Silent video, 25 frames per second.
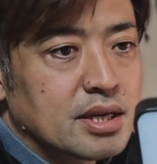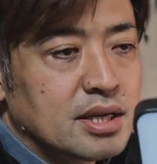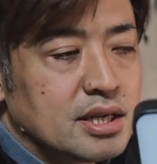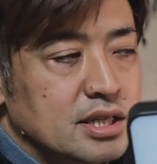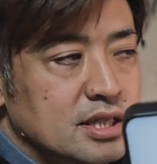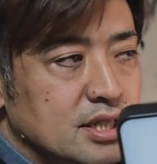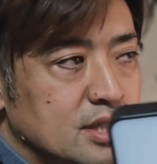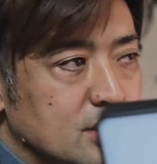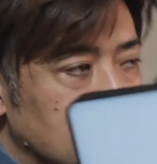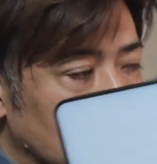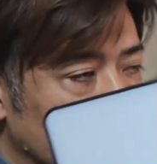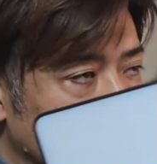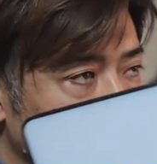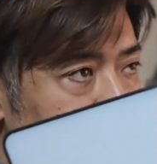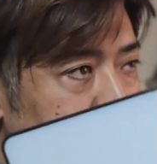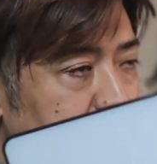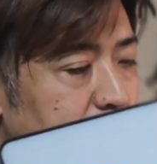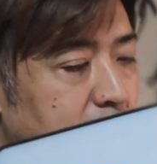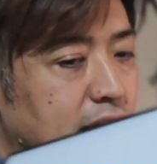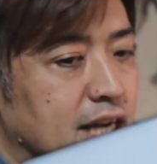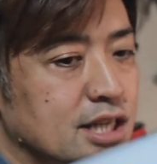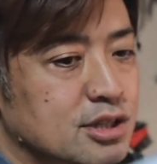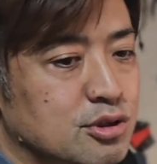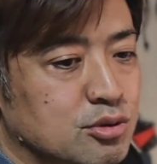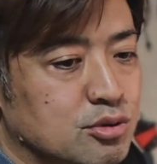そこだ
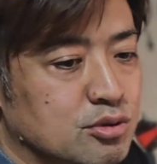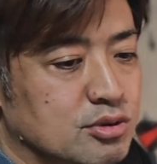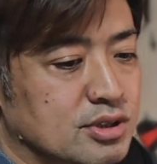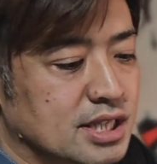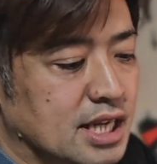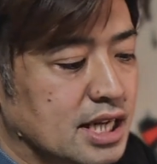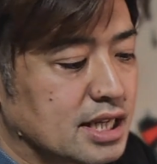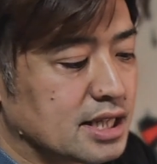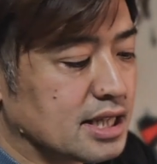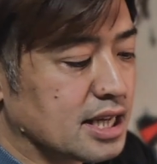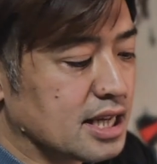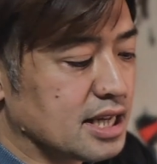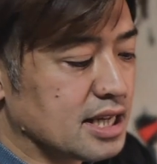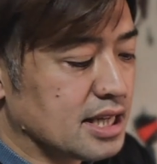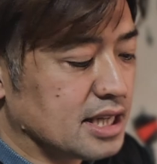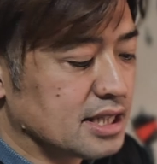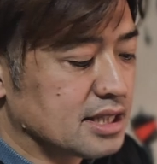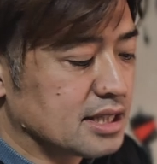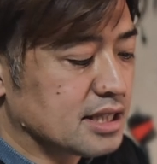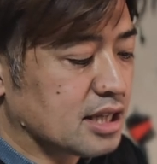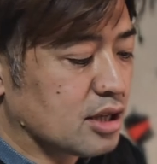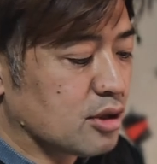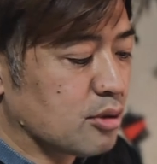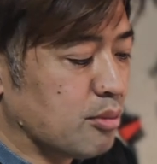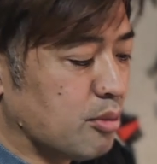けがちょっと残念で
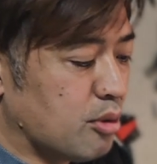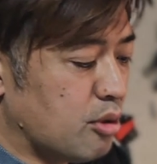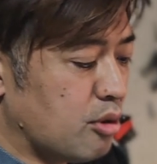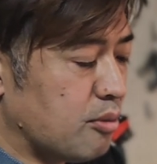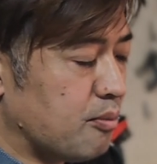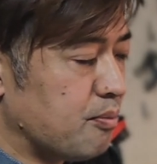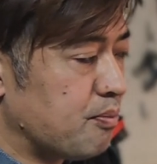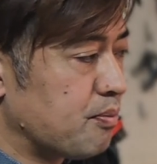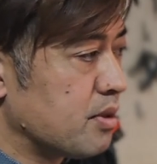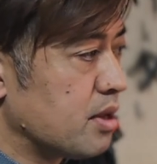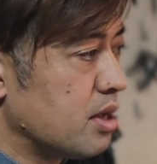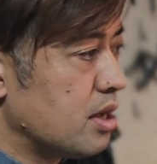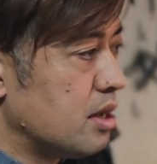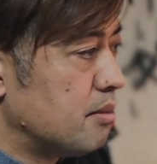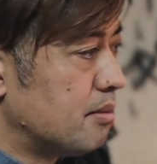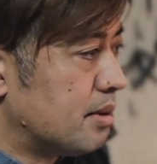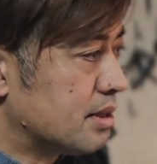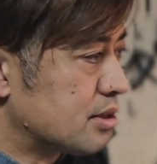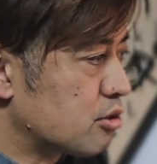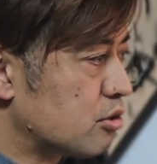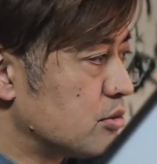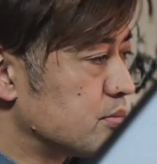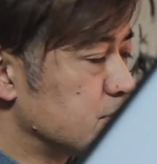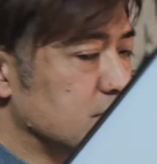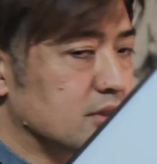すけども、まあ
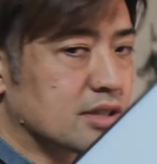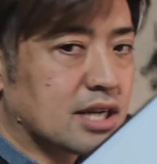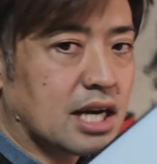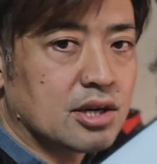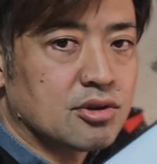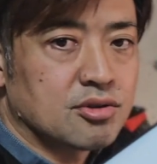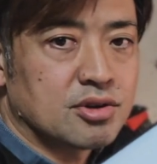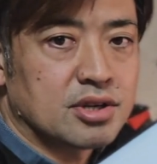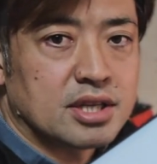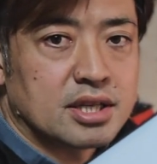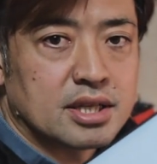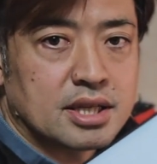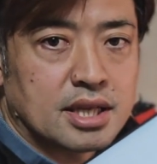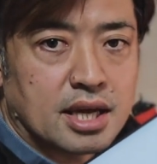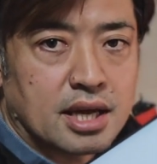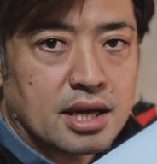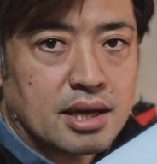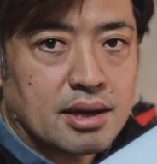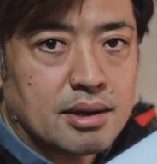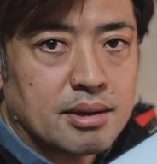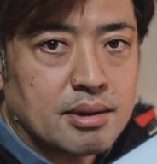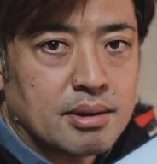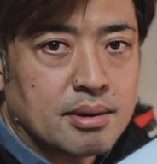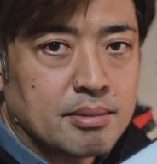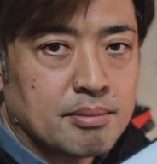その分軽いんで
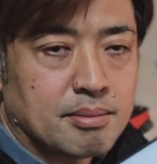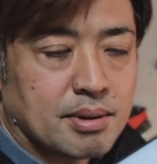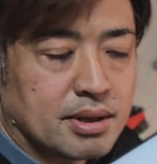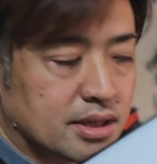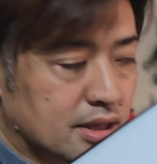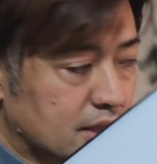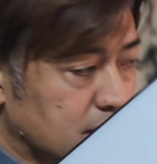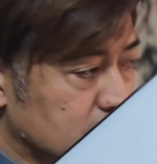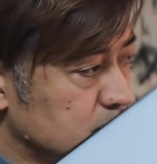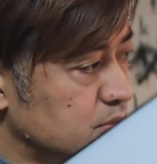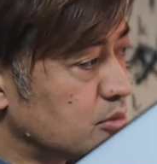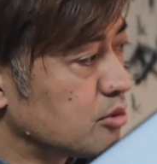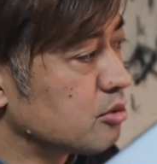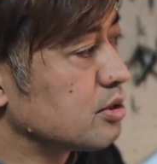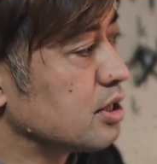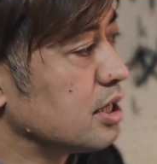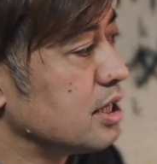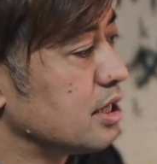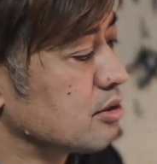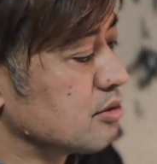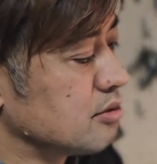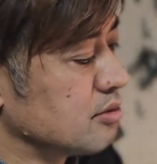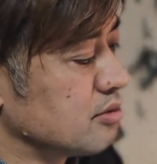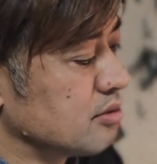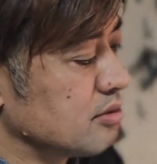全く問題
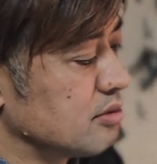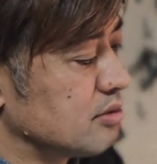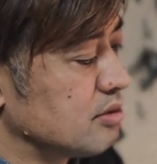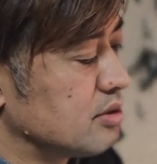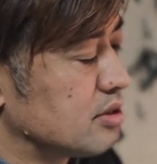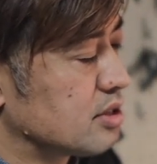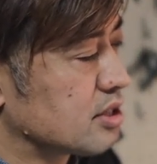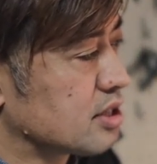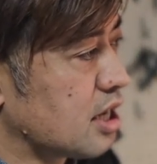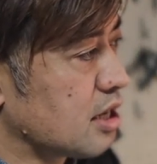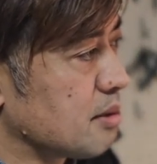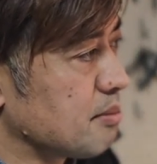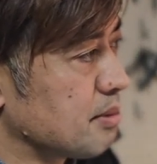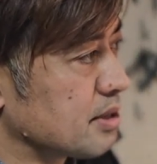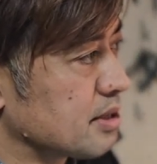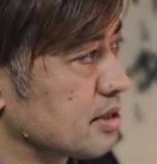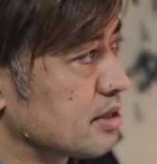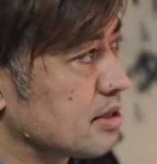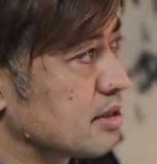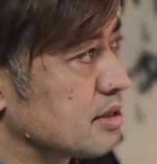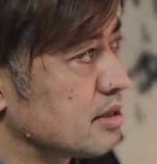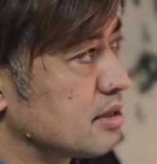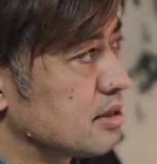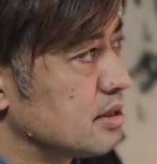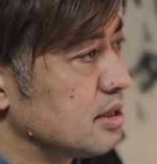なく使えま
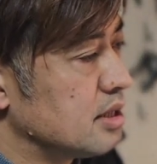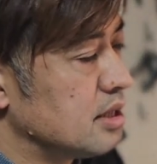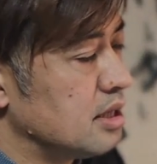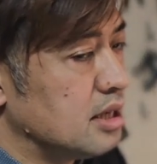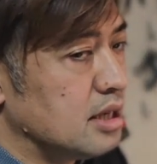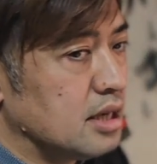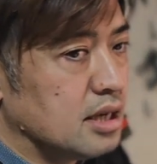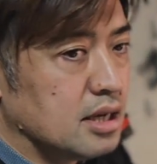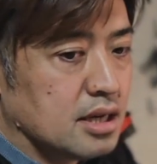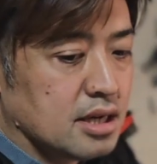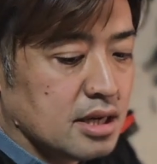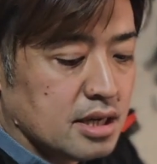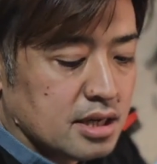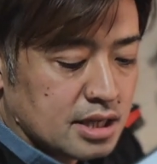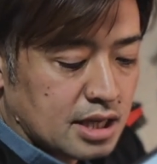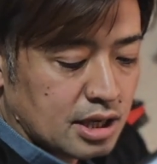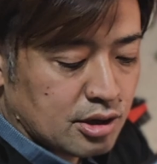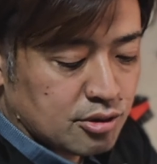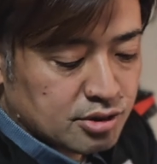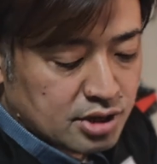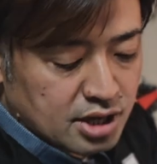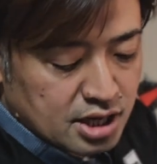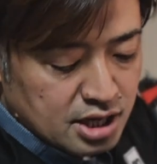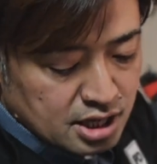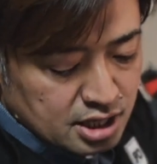す。な
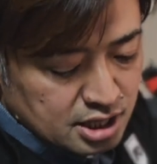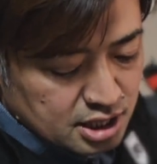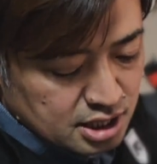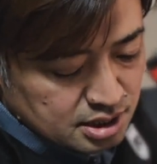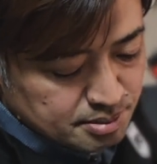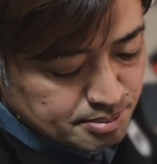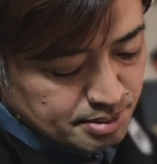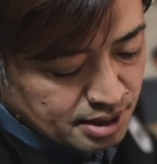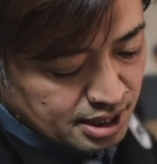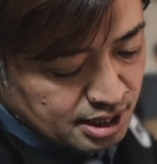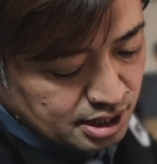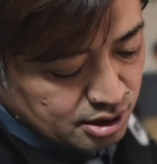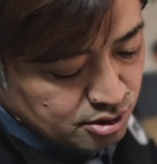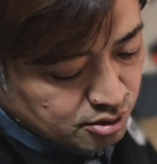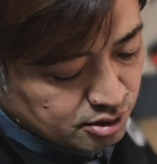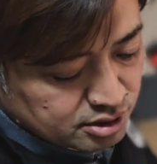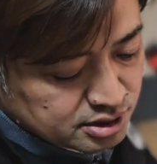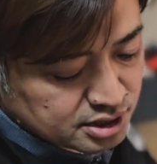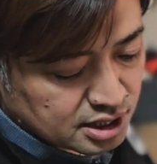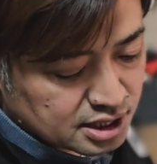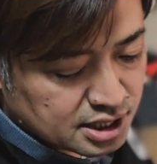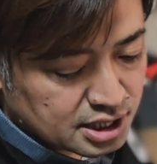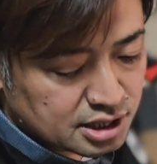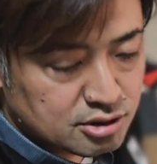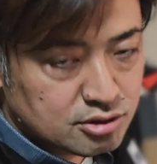ので今こういっ
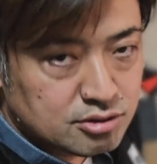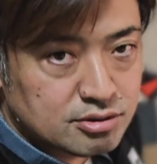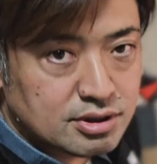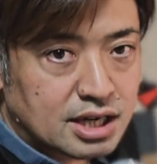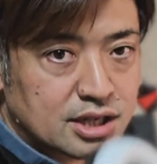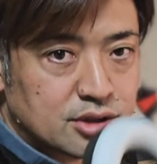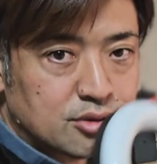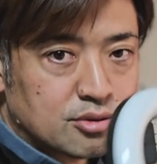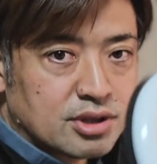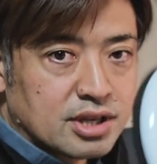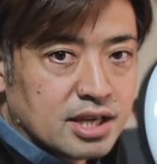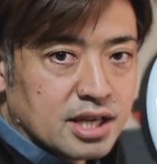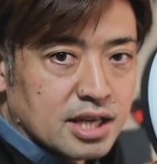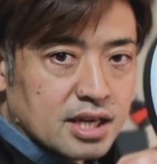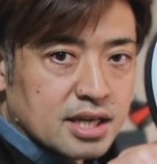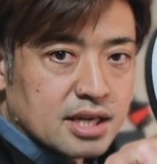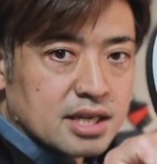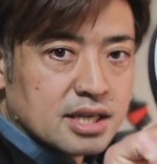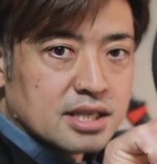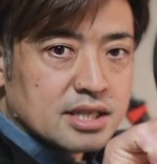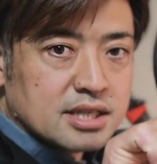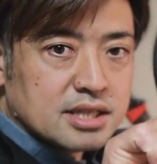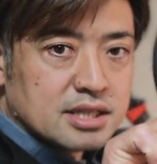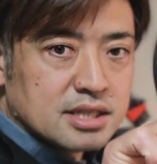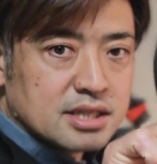たリングライトでね、
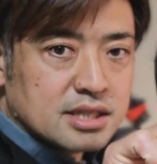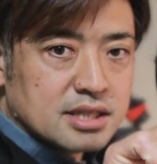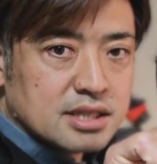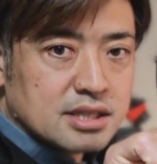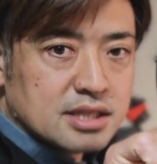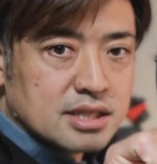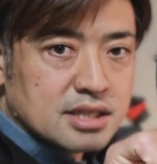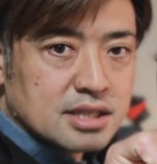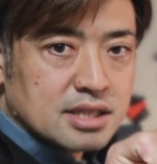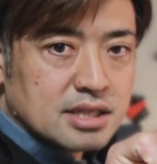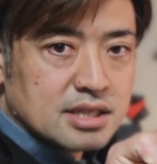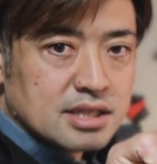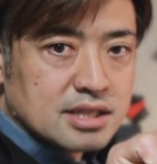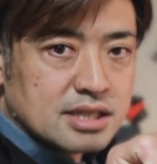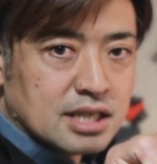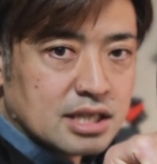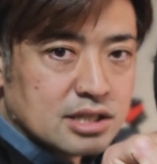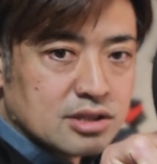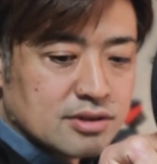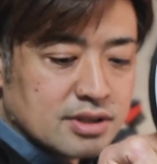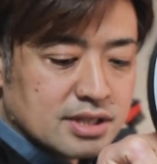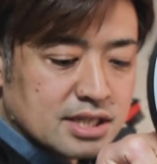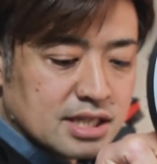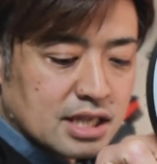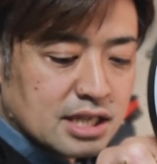撮
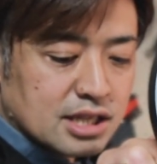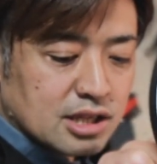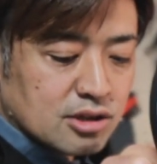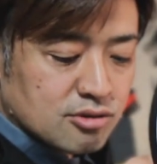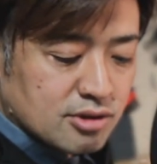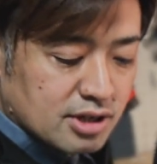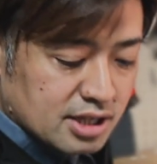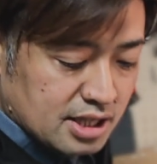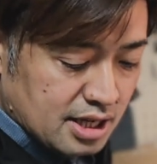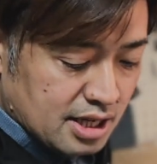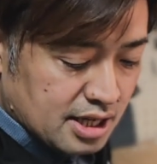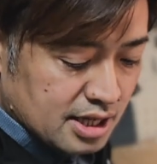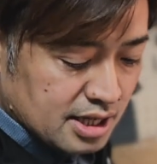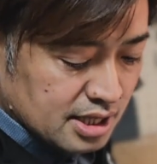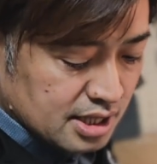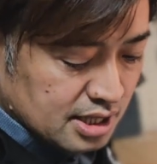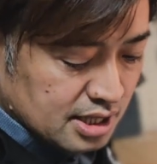影されてる方、